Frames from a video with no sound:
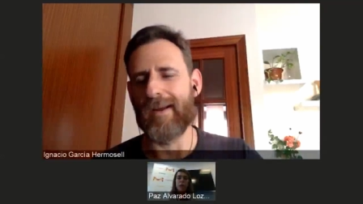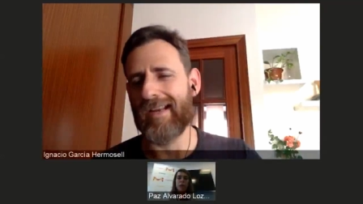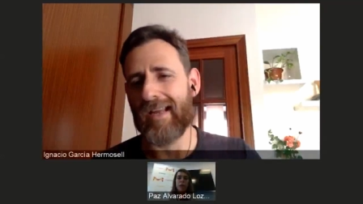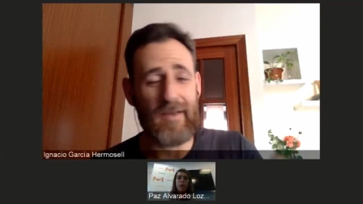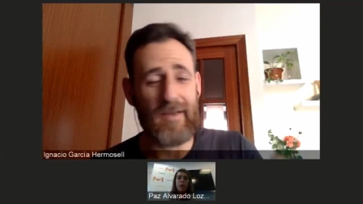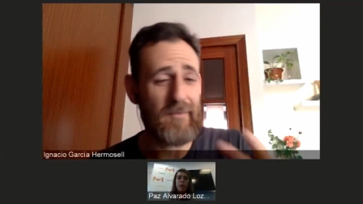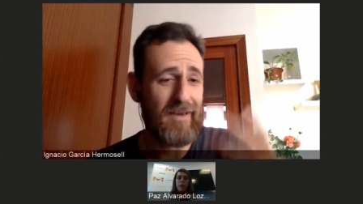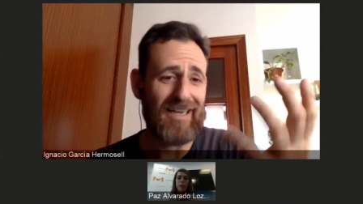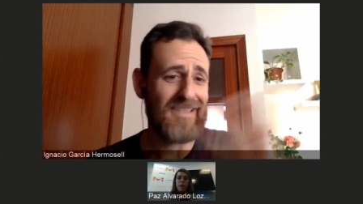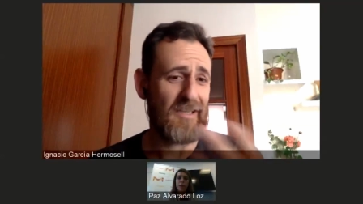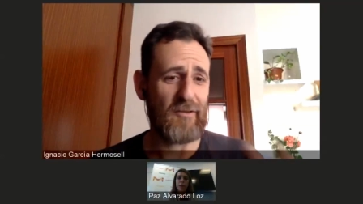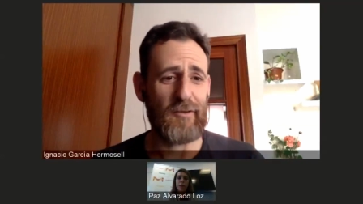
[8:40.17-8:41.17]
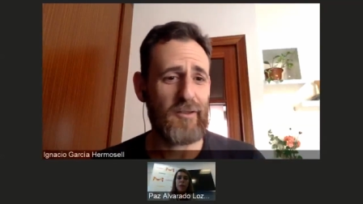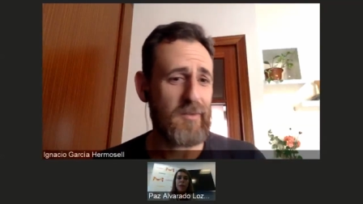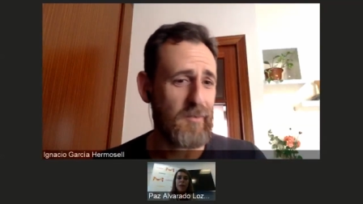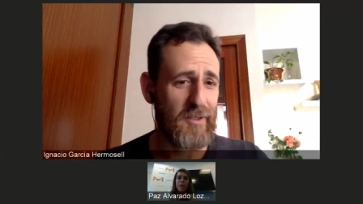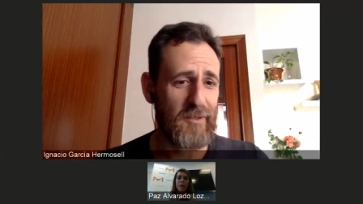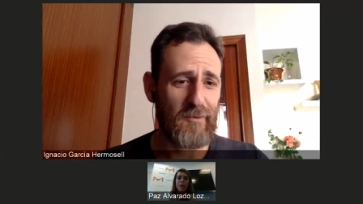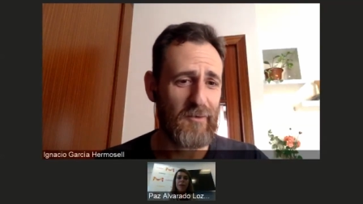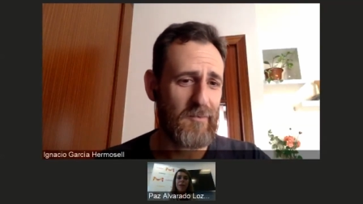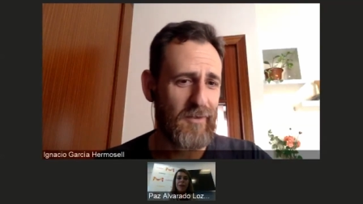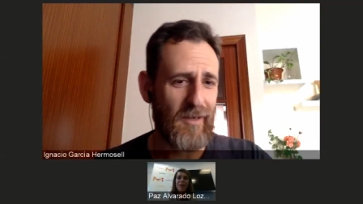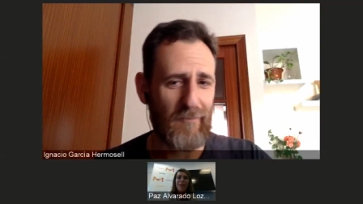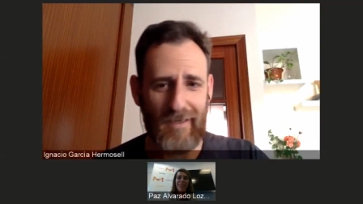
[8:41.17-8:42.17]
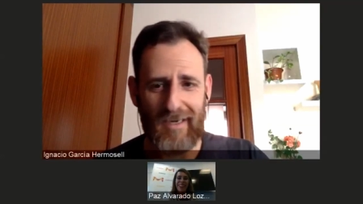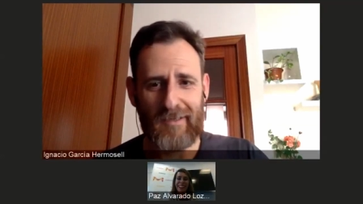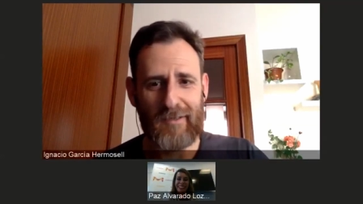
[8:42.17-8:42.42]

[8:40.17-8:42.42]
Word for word: es que a mí me encanta todo este proyecto, ¿no? Porque al final